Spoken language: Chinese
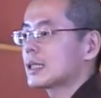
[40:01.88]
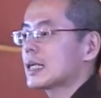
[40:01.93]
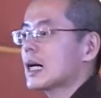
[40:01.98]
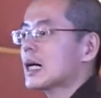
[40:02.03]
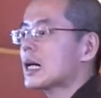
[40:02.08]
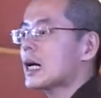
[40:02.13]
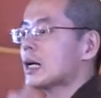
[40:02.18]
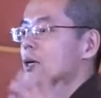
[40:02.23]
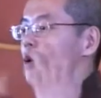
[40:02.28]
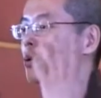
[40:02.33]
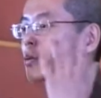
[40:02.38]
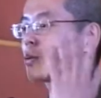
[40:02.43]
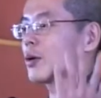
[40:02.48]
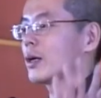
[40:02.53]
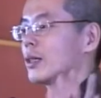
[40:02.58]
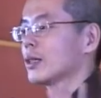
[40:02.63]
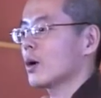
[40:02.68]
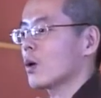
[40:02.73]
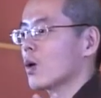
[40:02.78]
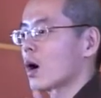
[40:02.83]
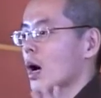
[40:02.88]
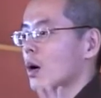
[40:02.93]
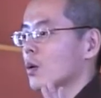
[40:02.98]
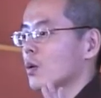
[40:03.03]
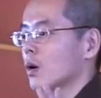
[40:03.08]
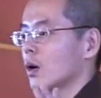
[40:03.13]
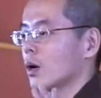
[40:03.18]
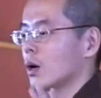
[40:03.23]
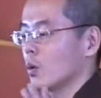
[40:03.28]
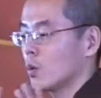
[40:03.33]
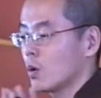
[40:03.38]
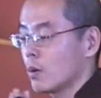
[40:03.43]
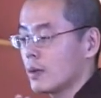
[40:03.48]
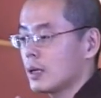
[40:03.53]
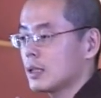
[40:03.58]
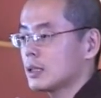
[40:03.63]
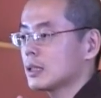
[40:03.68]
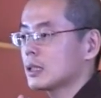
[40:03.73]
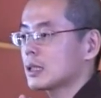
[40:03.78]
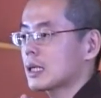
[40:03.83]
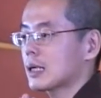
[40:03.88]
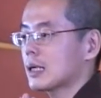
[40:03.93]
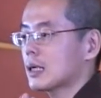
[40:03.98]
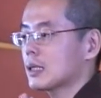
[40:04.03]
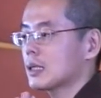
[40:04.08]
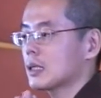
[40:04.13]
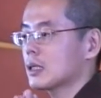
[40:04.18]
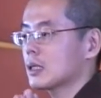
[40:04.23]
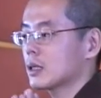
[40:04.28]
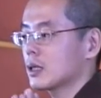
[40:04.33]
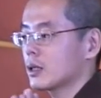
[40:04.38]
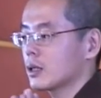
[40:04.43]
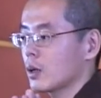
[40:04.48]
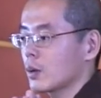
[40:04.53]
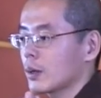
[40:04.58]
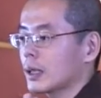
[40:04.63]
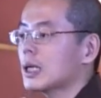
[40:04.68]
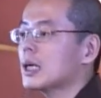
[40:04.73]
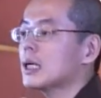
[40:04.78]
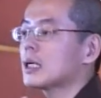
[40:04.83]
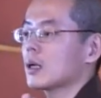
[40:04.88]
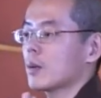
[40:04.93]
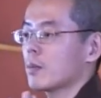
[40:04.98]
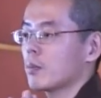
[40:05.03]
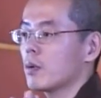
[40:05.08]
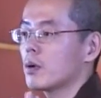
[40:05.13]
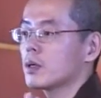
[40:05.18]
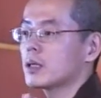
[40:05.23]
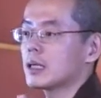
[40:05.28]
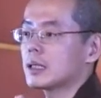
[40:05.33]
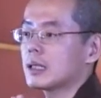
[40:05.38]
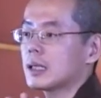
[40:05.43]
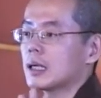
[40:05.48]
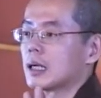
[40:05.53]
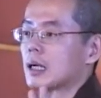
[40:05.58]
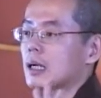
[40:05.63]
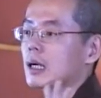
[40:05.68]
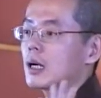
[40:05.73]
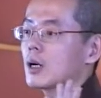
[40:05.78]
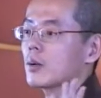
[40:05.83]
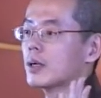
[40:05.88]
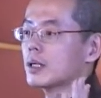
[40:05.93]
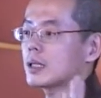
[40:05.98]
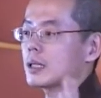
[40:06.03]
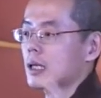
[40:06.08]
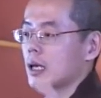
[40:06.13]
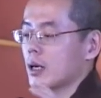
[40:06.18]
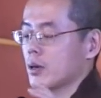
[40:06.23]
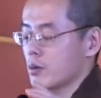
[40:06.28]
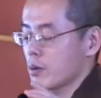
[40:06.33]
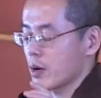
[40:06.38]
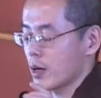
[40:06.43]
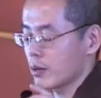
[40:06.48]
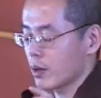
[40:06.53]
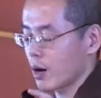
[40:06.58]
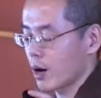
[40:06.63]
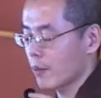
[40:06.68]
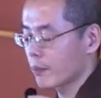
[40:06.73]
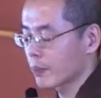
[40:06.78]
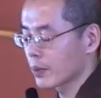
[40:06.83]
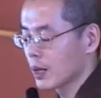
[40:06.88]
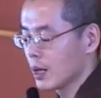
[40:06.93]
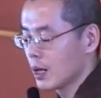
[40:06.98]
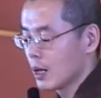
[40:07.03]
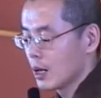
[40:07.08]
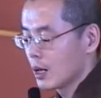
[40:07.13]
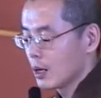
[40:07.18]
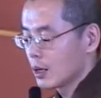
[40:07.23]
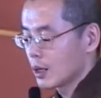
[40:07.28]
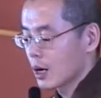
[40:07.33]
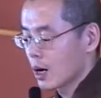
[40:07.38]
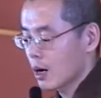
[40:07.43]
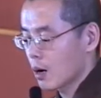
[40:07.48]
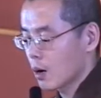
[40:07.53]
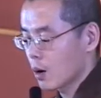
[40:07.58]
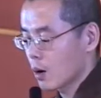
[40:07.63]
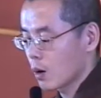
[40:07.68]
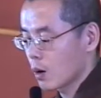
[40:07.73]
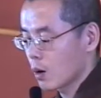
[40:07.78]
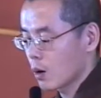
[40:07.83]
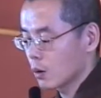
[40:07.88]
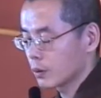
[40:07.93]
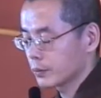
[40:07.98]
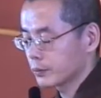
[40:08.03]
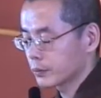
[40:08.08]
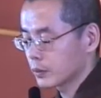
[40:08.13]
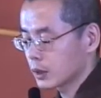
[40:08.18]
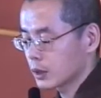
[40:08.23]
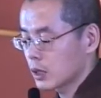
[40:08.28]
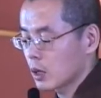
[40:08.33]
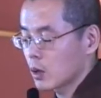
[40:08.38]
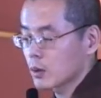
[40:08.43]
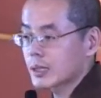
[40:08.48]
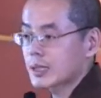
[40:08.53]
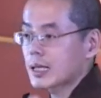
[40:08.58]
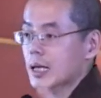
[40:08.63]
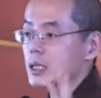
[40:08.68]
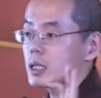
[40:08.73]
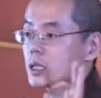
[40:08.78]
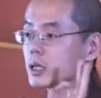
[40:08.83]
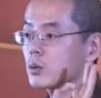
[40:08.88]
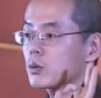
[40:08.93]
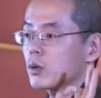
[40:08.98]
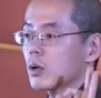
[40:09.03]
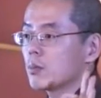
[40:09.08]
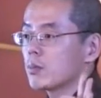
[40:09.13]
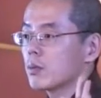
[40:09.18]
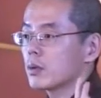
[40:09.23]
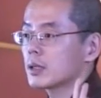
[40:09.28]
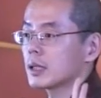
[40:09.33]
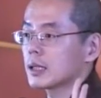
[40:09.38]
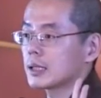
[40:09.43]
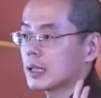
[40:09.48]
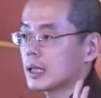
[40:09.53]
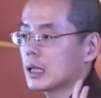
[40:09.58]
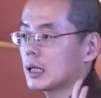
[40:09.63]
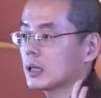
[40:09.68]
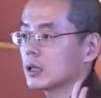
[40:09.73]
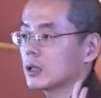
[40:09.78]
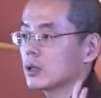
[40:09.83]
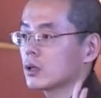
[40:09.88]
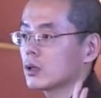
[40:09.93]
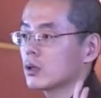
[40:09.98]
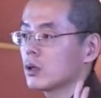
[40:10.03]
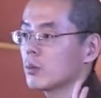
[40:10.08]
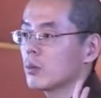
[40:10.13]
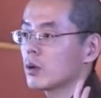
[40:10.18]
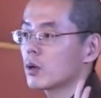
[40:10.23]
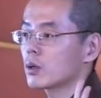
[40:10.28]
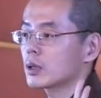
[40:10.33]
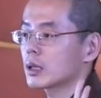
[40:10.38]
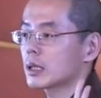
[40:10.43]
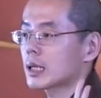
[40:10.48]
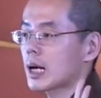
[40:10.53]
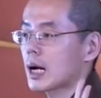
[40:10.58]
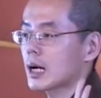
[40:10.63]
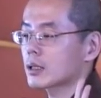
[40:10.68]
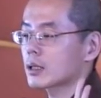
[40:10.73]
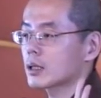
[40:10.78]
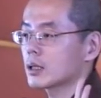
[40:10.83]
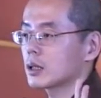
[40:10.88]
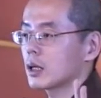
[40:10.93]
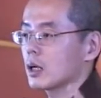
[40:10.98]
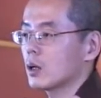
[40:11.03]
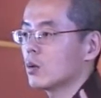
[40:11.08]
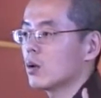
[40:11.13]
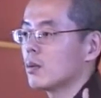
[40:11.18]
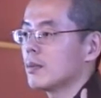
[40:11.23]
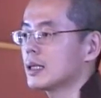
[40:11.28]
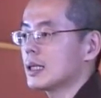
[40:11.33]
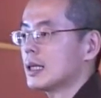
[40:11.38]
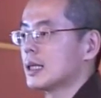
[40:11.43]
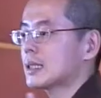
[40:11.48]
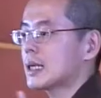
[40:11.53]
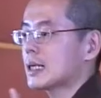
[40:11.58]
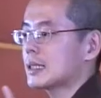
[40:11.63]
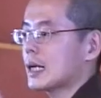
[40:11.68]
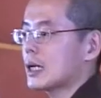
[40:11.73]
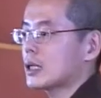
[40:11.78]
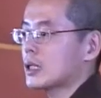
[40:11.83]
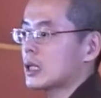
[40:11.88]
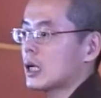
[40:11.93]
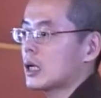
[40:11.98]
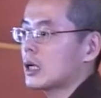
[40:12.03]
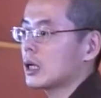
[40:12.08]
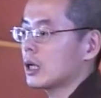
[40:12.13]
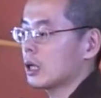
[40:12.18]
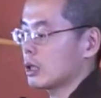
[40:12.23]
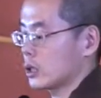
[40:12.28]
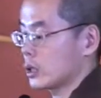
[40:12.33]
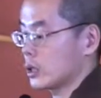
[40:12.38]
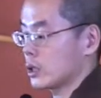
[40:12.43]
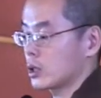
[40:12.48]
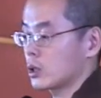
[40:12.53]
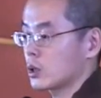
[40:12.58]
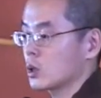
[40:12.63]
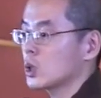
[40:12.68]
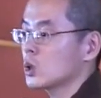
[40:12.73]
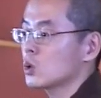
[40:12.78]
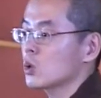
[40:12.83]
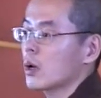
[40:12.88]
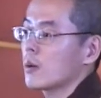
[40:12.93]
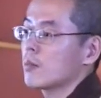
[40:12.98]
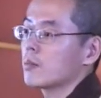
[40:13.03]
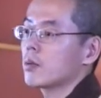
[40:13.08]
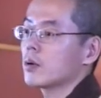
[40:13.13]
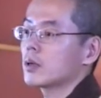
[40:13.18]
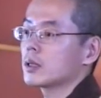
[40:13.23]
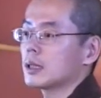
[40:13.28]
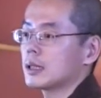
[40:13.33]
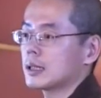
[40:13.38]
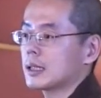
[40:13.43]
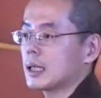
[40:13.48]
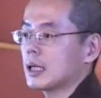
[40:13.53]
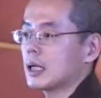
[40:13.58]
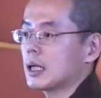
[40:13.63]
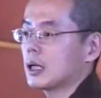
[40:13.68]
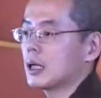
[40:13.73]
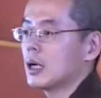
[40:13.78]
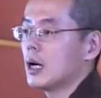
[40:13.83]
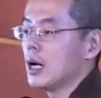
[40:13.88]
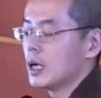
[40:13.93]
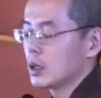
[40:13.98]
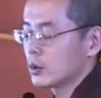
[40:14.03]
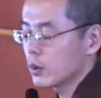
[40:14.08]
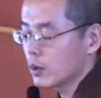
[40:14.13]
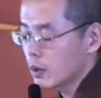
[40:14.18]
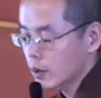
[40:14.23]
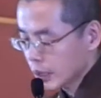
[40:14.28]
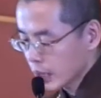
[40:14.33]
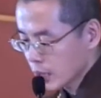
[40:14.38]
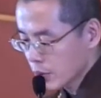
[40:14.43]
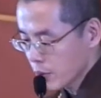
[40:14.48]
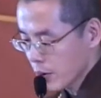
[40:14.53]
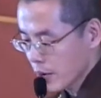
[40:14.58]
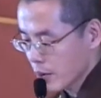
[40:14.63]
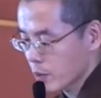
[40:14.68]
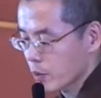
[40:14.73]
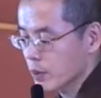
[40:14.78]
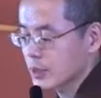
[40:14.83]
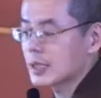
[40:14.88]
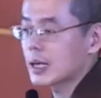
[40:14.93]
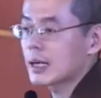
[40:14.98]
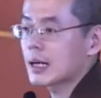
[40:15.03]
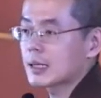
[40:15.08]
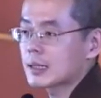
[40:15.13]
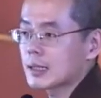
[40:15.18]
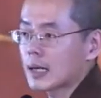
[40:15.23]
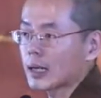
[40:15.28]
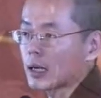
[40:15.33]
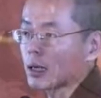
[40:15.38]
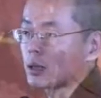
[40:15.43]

将来有缘的话，我们商业精舍有印《般若经》跟各位结缘哦。 然后有30卷《般若经》，是鸠摩罗什大师的。我们现在在整理10卷《般若经》，若有因缘，我将来再